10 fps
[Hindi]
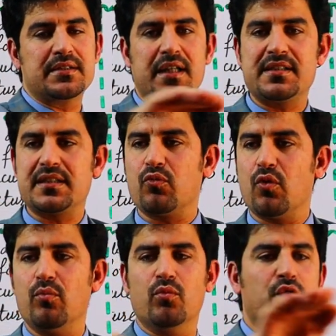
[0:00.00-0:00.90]
इस तरह से जब
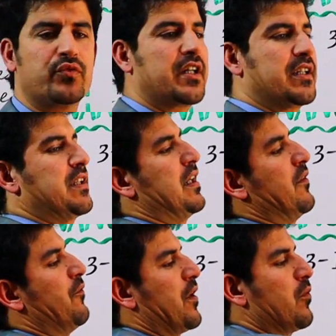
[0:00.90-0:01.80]
वो मूव करते
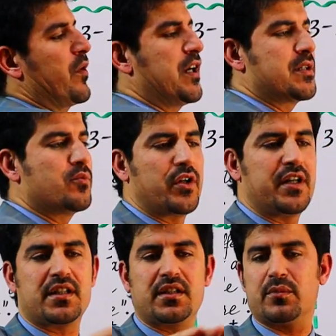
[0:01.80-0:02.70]
हैं फ्रॉम वन एटम टू
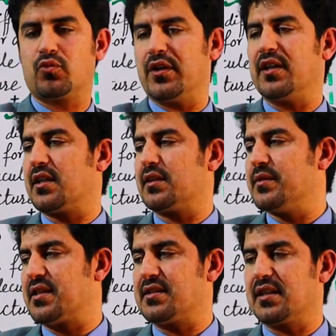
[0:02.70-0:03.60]
अनदर एटम टू अनदर
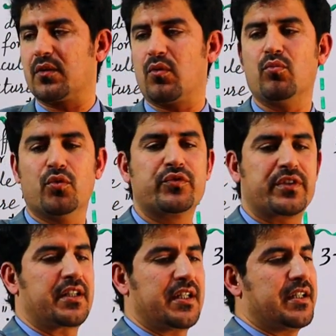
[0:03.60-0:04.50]
एटम इस तरह से अगर वो मूव
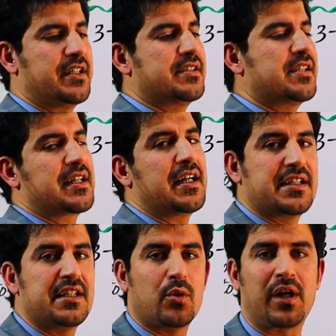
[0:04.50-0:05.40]
करते हैं दिस इज
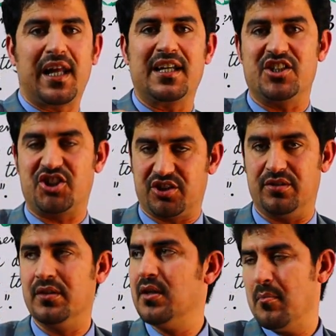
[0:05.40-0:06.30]
कॉल्ड
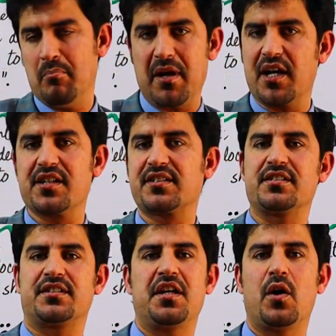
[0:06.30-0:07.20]
डीलोकलाइजेशन मैंने
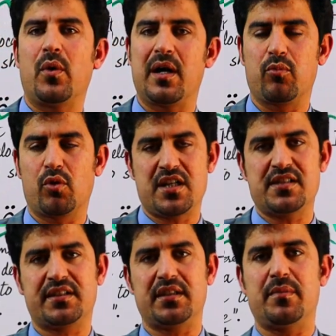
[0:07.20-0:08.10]
डिस्कस किया हुआ है आप लोग
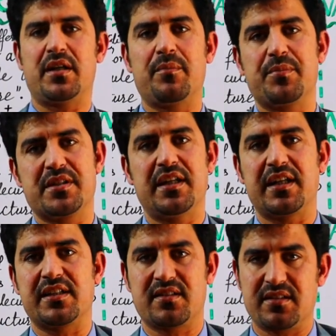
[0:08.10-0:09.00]
जा सकते हैं मेरा पिछला
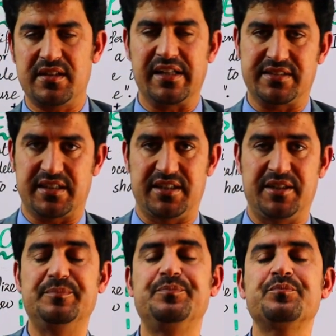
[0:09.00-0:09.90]
लेक्चर देख सकते
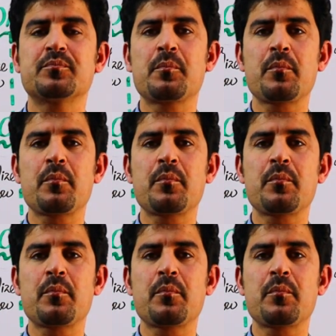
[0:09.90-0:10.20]
हैं